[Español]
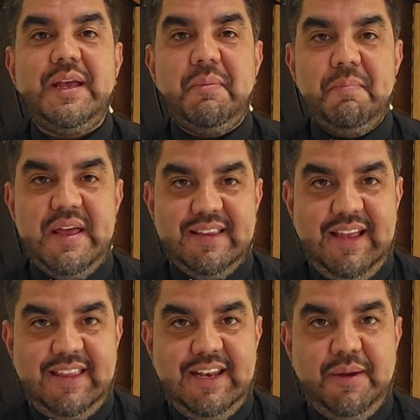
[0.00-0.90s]

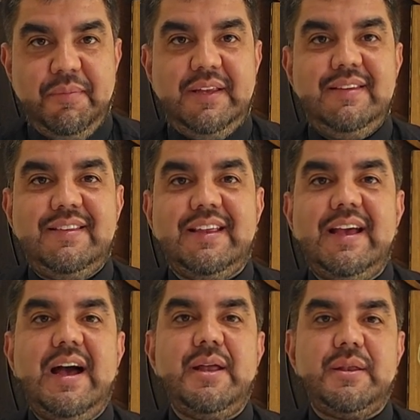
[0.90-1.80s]

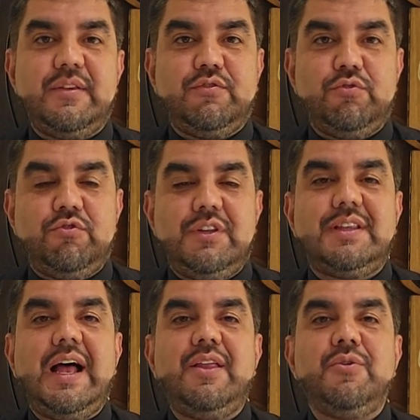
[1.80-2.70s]
verdaderamente ha
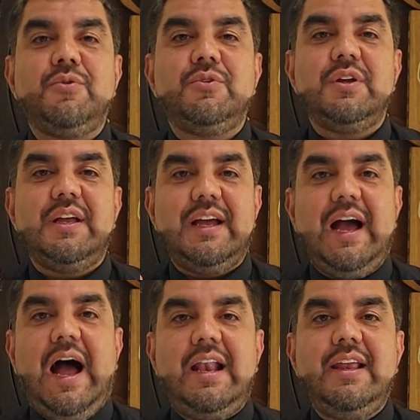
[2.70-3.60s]
resucitado.
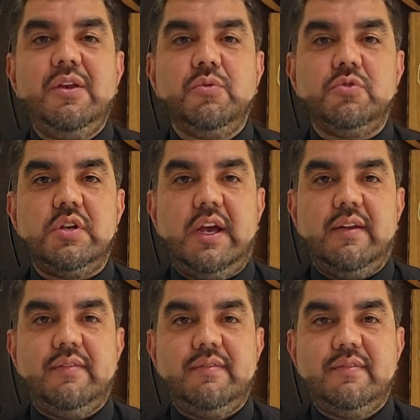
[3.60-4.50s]
Aleluya.
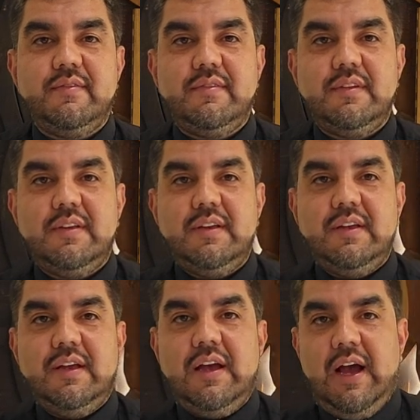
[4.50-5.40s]

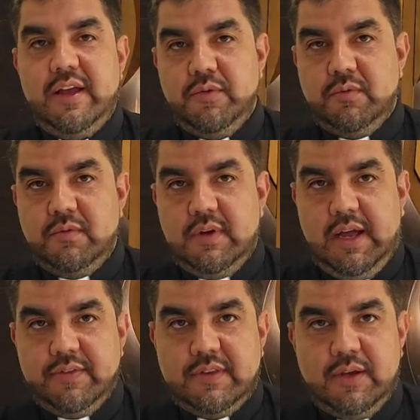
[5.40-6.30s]
Hay un
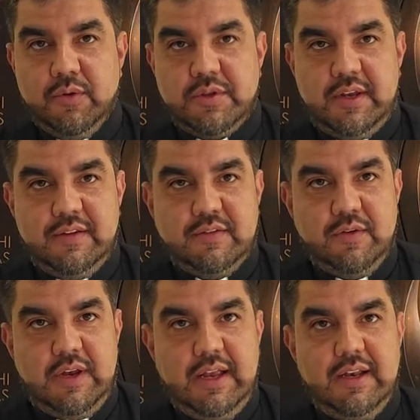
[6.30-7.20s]
cántico
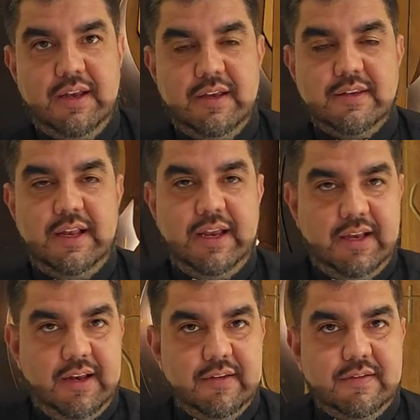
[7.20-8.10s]
tradicional eh, de la
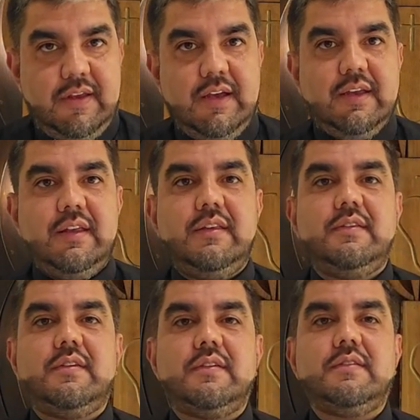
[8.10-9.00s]
iglesia que
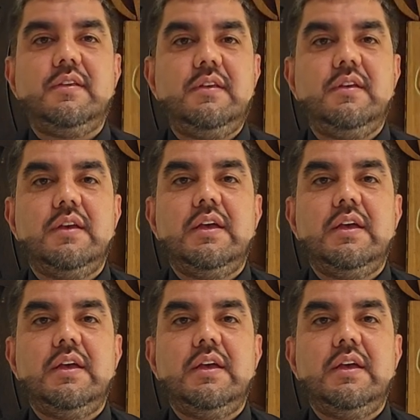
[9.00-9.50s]
dice así,